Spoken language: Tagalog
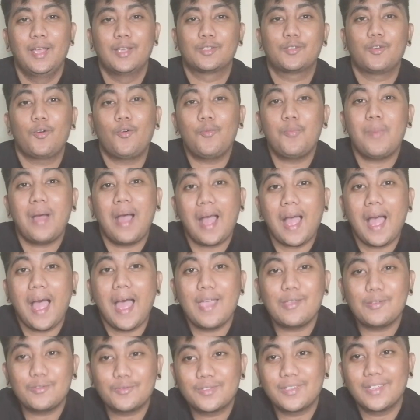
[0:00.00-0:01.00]
So,
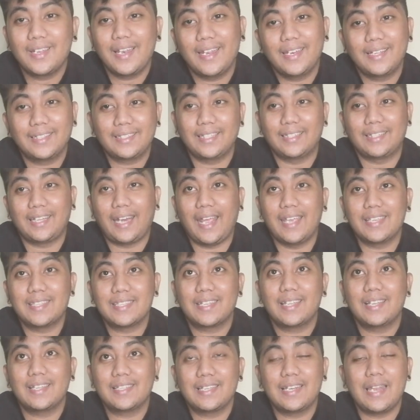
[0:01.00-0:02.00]
kumakayod sila,
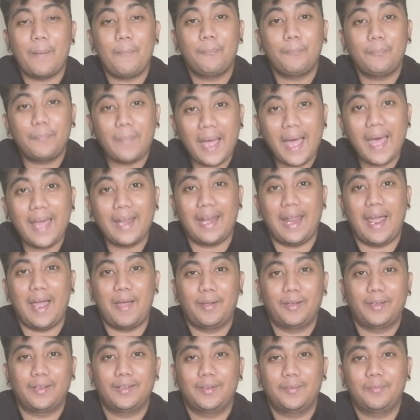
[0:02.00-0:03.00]
nagtatricycle sila
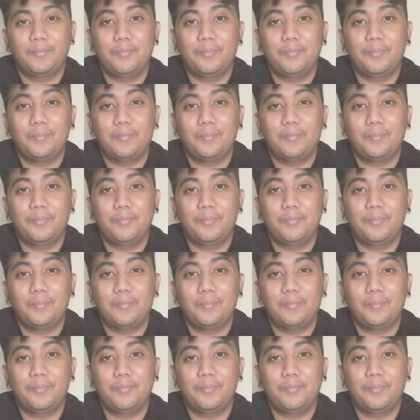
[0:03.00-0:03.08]
para